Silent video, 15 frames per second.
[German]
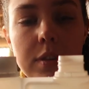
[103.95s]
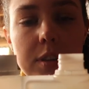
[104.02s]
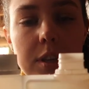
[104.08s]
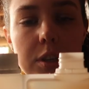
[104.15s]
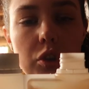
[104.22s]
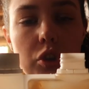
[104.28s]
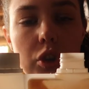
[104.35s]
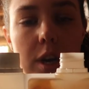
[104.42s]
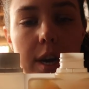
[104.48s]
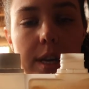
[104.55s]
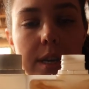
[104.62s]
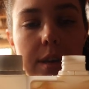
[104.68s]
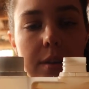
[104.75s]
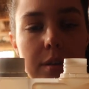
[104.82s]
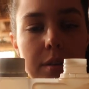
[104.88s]
was ja nicht
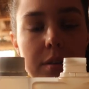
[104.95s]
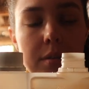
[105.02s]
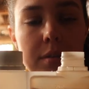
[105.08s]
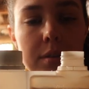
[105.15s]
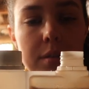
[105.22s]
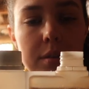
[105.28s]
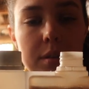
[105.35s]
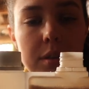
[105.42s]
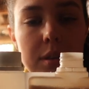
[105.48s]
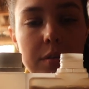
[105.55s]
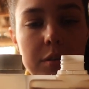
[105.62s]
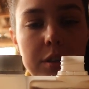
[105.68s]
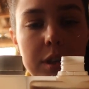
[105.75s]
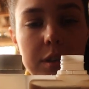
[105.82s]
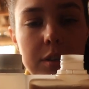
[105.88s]
schaden kann. Äh,
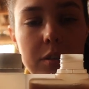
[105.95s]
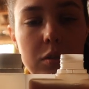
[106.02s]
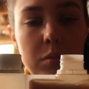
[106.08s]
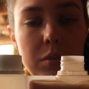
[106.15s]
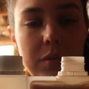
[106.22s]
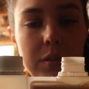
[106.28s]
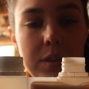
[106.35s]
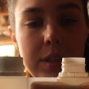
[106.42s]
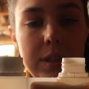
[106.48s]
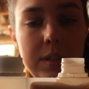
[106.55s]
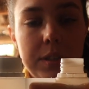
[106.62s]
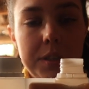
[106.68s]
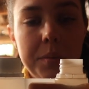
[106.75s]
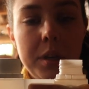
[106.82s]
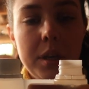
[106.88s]
davon kriegt sie so ungefähr
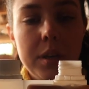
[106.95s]
60